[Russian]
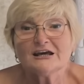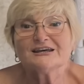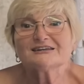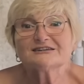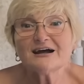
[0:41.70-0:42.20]

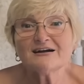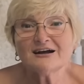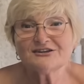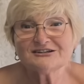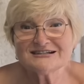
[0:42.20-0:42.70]
Я так
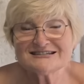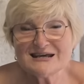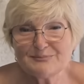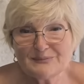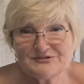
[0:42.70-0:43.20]
хотела с
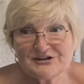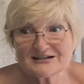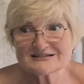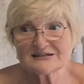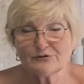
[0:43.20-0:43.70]
ней
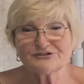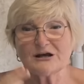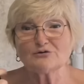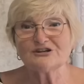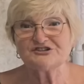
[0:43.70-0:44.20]
пообщаться. И вот
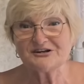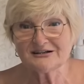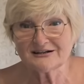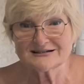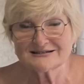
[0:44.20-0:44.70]
я у начала
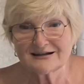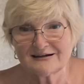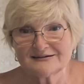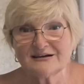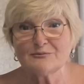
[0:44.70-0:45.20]

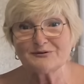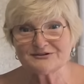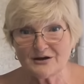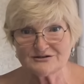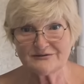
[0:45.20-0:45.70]
конца, я
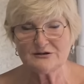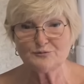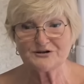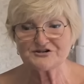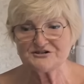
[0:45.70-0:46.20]
выполняю свои
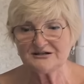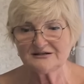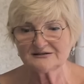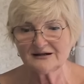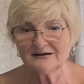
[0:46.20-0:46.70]

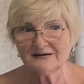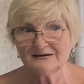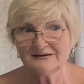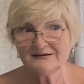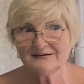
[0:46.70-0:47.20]
упражнения, да.
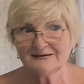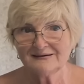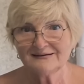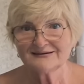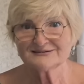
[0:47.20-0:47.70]

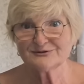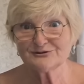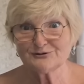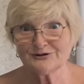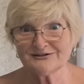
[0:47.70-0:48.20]

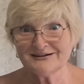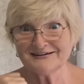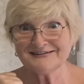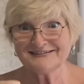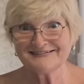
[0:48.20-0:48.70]
Смотрю, она
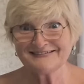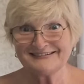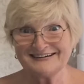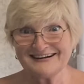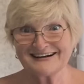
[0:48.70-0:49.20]

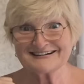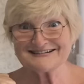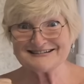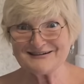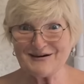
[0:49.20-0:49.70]

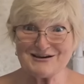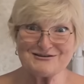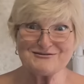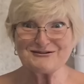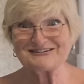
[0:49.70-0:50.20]
красиво
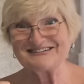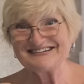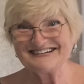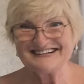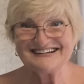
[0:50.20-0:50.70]
идет,
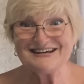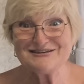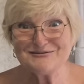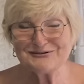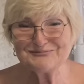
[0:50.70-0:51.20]

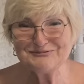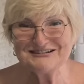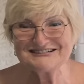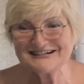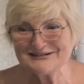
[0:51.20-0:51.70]
идет,
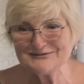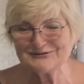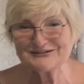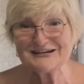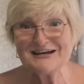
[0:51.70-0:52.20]
быстро
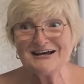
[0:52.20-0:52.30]
идет.